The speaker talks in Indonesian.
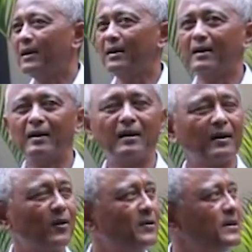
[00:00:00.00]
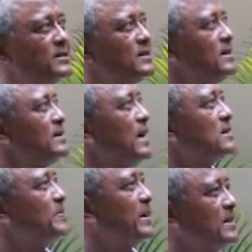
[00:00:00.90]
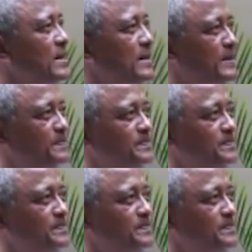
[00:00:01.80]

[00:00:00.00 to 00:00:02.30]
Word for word: uh, kondisi yang seperti ini.